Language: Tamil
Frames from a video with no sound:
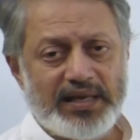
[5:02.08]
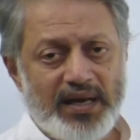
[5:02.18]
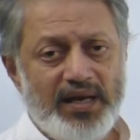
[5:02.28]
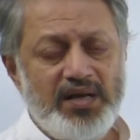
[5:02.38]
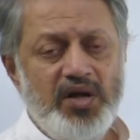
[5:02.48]

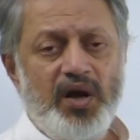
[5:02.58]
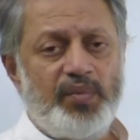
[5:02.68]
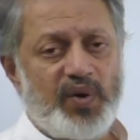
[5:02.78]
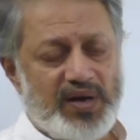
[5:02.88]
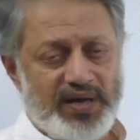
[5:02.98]
எல்லாம்
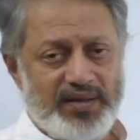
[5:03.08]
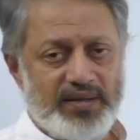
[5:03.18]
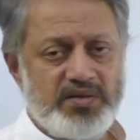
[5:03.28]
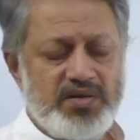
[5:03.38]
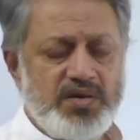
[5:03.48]
பிறக்கிறது
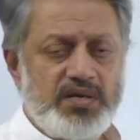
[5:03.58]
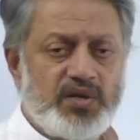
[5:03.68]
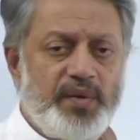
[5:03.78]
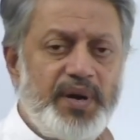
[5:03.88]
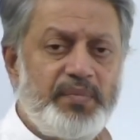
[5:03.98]
ஸோ
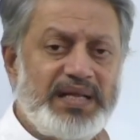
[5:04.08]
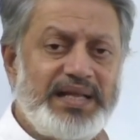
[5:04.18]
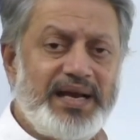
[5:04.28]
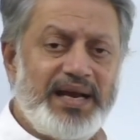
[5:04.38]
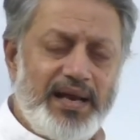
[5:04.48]
இப்படி
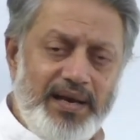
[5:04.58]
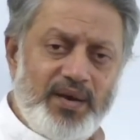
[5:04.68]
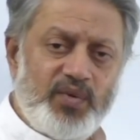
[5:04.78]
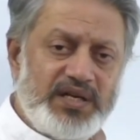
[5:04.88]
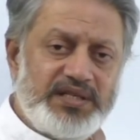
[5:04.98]
பார்த்தீங்கன்னா எல்லா
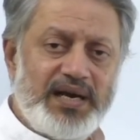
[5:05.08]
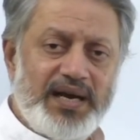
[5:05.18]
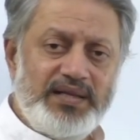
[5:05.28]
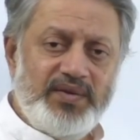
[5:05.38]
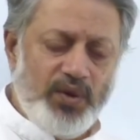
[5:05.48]
உணர்ச்சிகள்
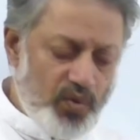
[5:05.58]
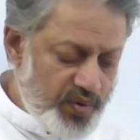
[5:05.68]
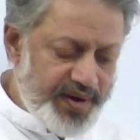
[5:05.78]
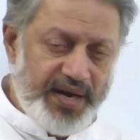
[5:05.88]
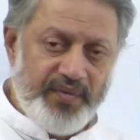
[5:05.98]
அது வந்து
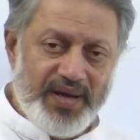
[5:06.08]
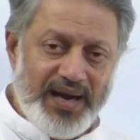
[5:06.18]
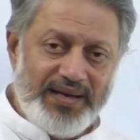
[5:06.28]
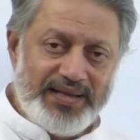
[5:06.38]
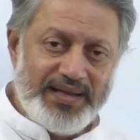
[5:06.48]
ஓரறிவு
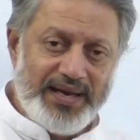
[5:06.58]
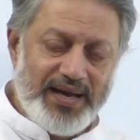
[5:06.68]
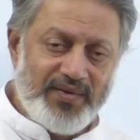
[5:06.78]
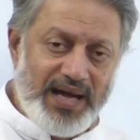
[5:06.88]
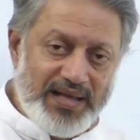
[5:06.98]
அடுத்தது என்ன
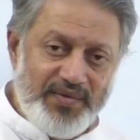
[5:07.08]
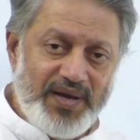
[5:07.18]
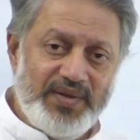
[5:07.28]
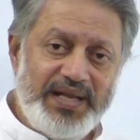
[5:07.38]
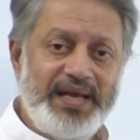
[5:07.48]
அதுவே
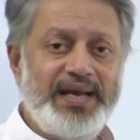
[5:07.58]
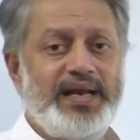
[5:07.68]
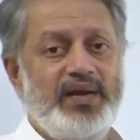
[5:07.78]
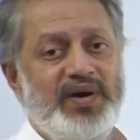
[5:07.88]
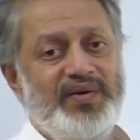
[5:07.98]
வந்து
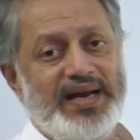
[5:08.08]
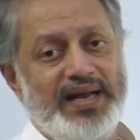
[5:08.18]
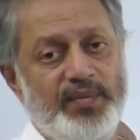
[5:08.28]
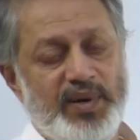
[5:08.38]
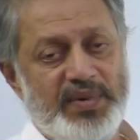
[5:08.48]
ஈரறிவா வேற
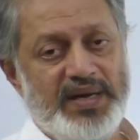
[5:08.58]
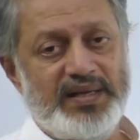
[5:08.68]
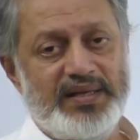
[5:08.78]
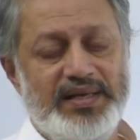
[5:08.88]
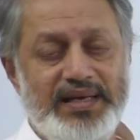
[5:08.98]
இனமா
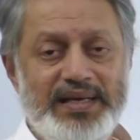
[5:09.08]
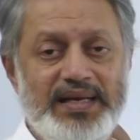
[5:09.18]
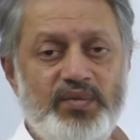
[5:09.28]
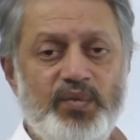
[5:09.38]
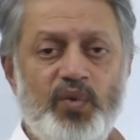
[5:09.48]
மாறுது
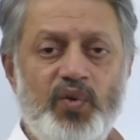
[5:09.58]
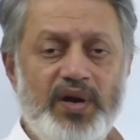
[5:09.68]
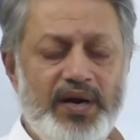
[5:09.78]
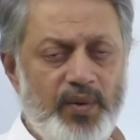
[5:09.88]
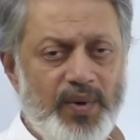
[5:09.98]
ஈரறிவு
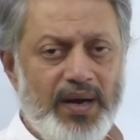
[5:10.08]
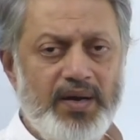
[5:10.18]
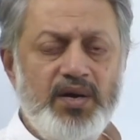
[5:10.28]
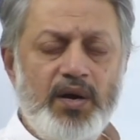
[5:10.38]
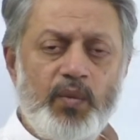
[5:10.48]
மூணறிவா
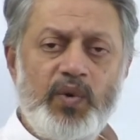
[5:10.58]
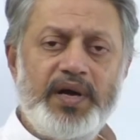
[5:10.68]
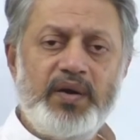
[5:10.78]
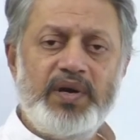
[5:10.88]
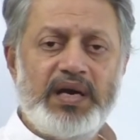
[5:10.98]

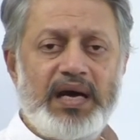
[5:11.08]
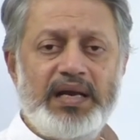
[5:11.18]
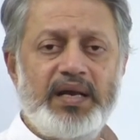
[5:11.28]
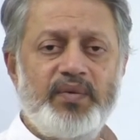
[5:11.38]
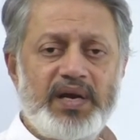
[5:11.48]
மூணறிவு
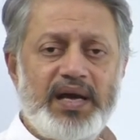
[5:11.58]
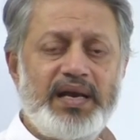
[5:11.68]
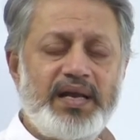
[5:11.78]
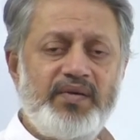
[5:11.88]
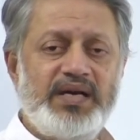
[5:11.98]
நாலறிவு
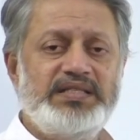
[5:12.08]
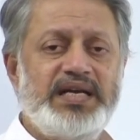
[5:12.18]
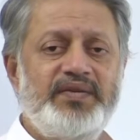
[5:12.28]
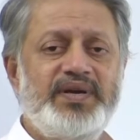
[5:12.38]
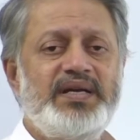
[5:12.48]
நாலறிவு
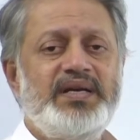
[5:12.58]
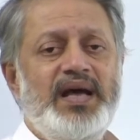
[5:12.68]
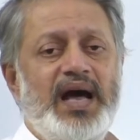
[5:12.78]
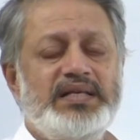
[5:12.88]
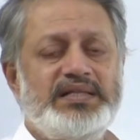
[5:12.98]
அஞ்சறிவு
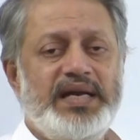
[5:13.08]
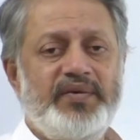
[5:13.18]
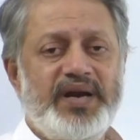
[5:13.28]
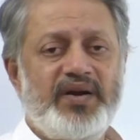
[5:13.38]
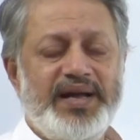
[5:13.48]
அஞ்சறிவு
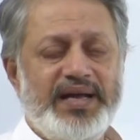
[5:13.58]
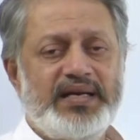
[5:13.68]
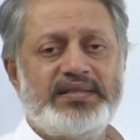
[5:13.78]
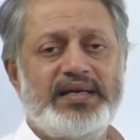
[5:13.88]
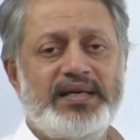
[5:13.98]
வரைக்கும்
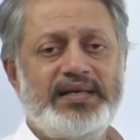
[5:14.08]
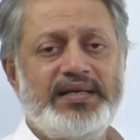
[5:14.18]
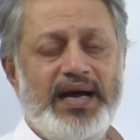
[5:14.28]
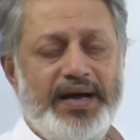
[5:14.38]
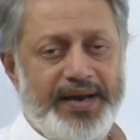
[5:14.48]
டைனாசரு
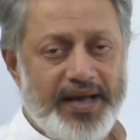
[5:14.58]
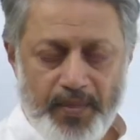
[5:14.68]
யானை